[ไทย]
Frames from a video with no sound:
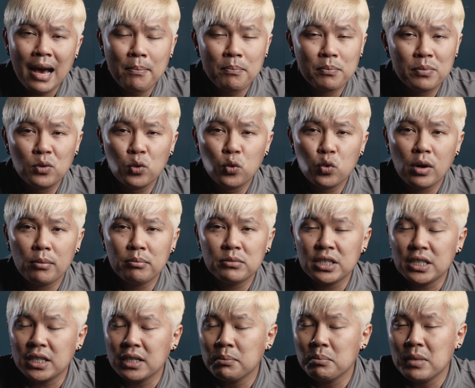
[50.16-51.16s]
รับรวม
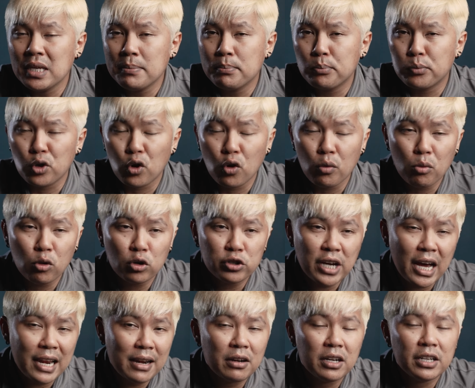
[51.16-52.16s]
ถึงมีโปรโม
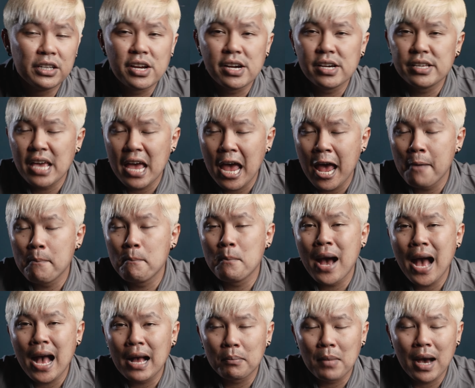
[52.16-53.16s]
ชั่นเยอะแยะ
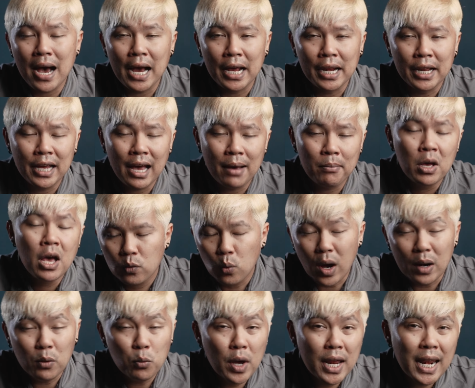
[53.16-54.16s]
มากมายนะครับ
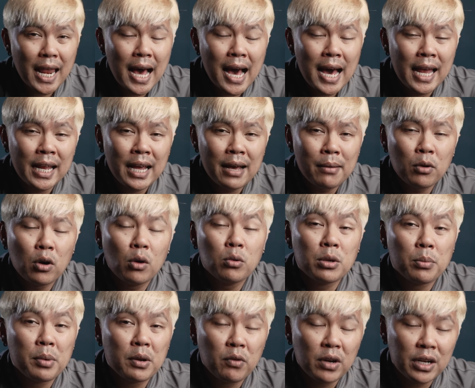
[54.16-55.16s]
วันเวลานะครับก็
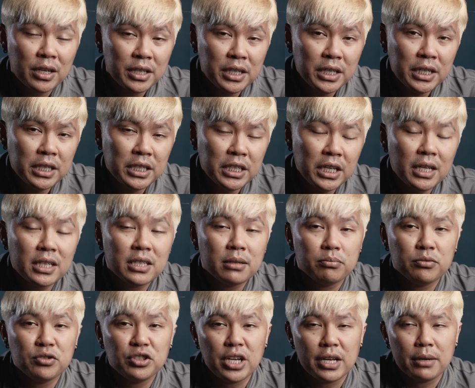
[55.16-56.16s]
จะเป็นวันที่
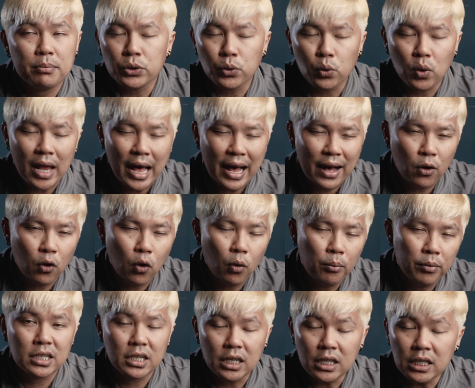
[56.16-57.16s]
27 ตุลาค
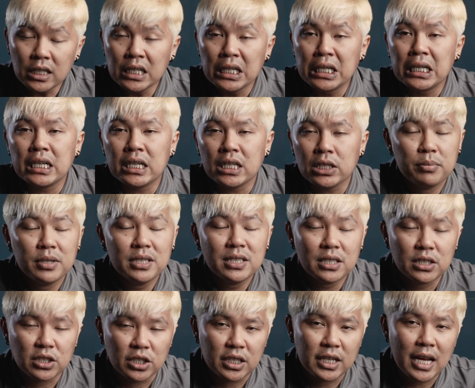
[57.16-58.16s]
มถึง 1 พฤ
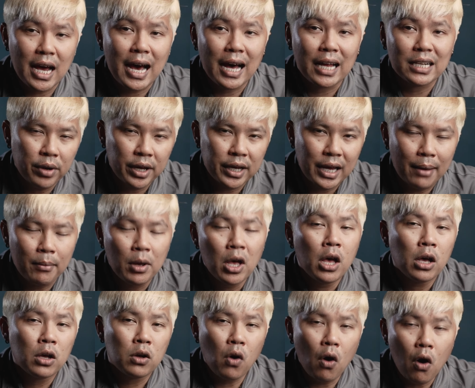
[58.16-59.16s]
ศจิกายนนะครับ
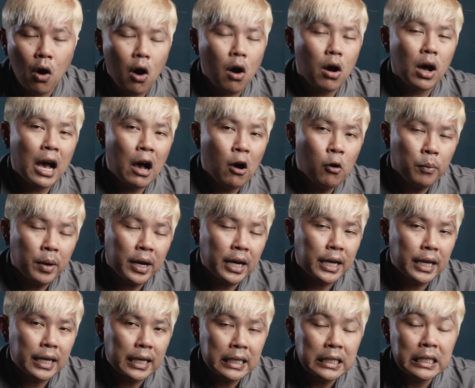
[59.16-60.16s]
ก็เข้าไป
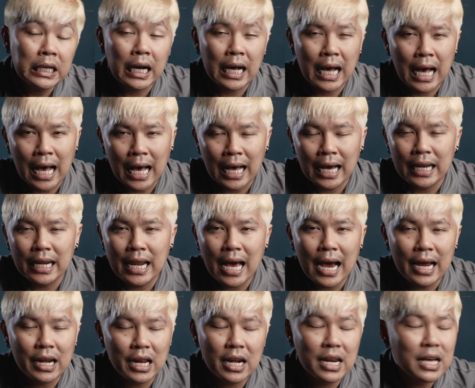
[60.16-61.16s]
เลือกหากัน
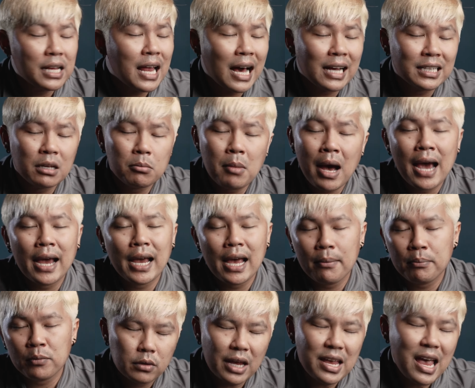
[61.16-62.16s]
ได้นะเดินทางสบายค
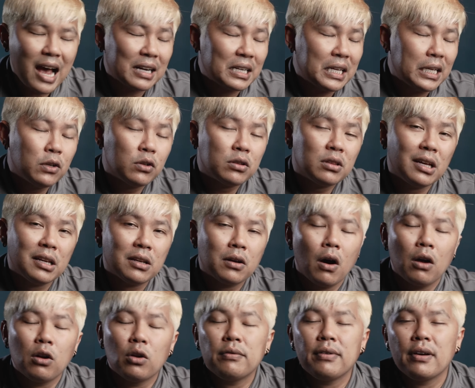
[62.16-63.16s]
รับถ้าอย่างนี้รถติด
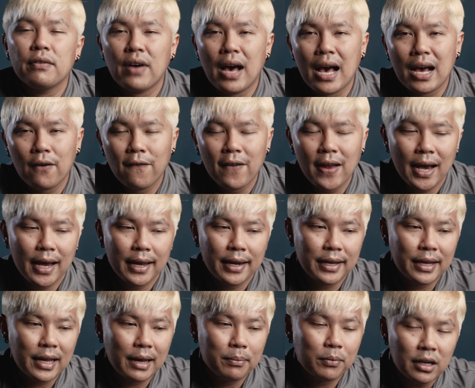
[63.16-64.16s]
ก็รถไฟฟ้าก็ได้
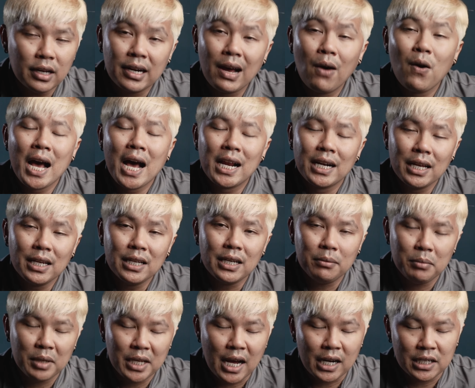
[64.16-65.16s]
นะครับเดินห้างได้เล
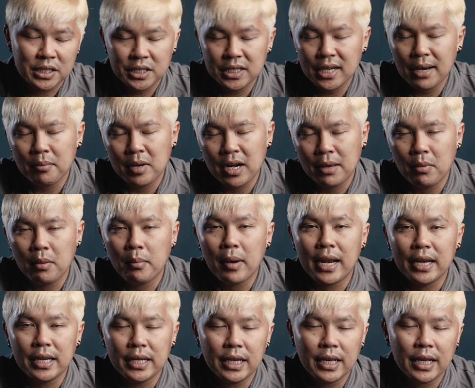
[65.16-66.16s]
ย มีทางเชื่อมอะไรประ
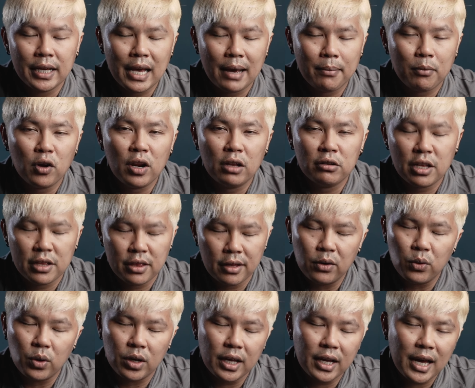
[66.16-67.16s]
มาณนี้นะครับก็แล้วแต่
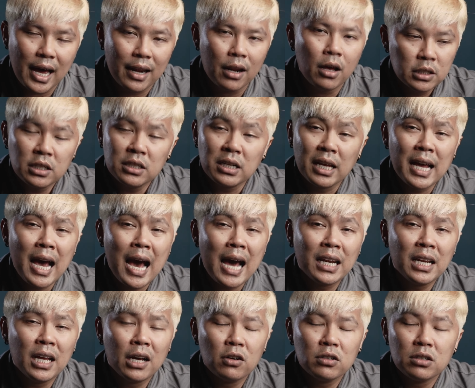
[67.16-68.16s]
สะดวกแล้วกัน ซึ่งในงา
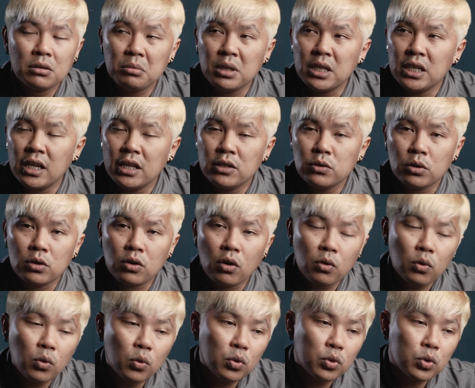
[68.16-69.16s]
นเนี่ยก็จะมีในส่วนข
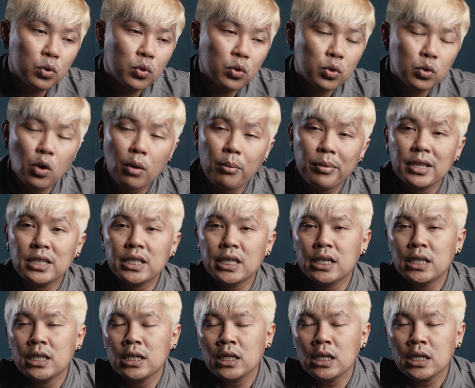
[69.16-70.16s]
องกูรูรวมไป
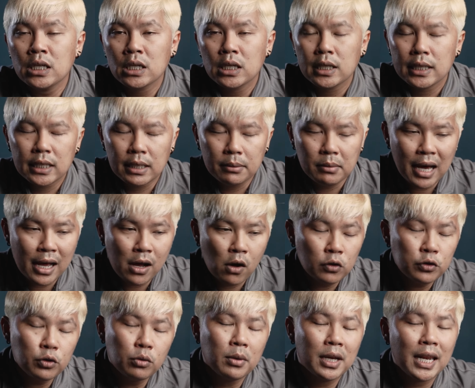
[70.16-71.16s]
ถึงทีมงานข
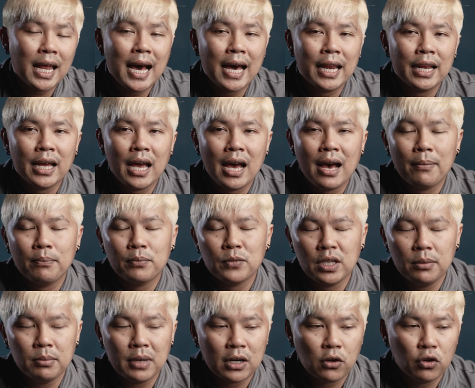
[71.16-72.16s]
องซูมาล่านะครับ
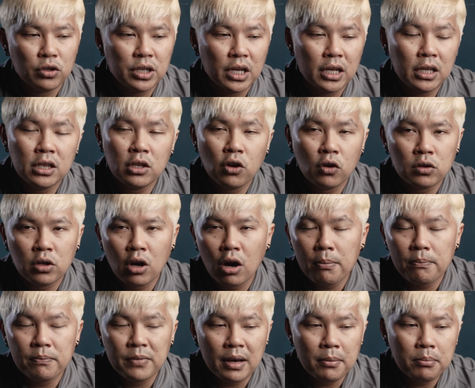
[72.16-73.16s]
ทีมงานคอนเทนต์น้องท็
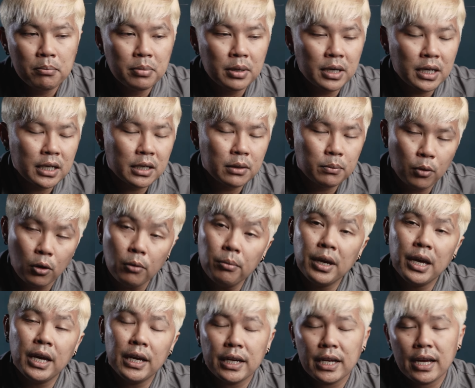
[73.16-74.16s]
อปนะเบิร์ดผม
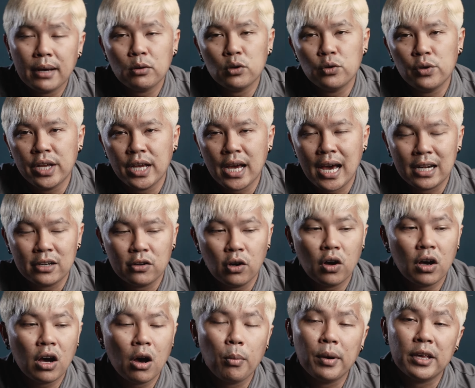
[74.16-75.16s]
เองนะครับก็อยู่ในงานก็
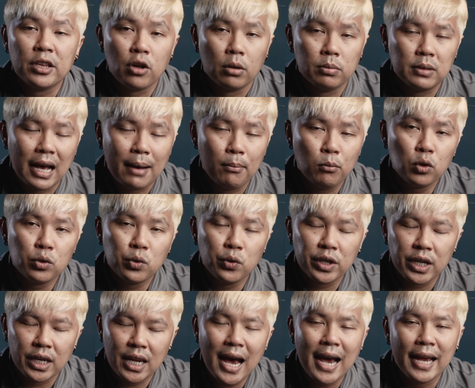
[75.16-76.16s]
เข้าไปสอบถามพูดคุ
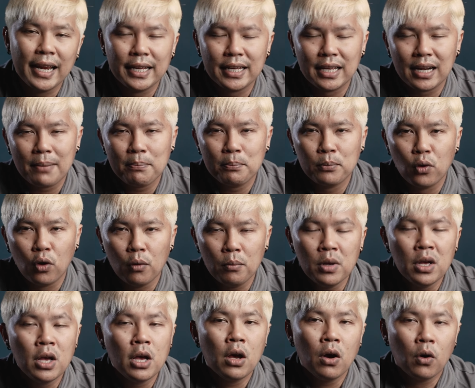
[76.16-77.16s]
ยกันได้นะครับผม
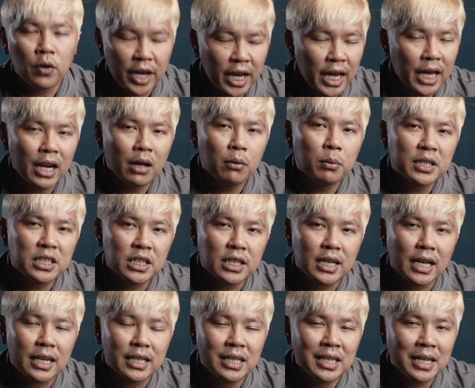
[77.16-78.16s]
โอเคแล้วไปเจ
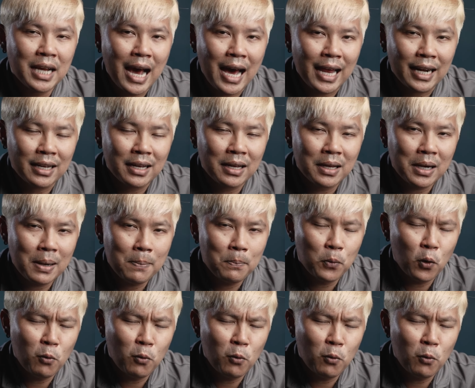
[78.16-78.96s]
อกันที่งานครับ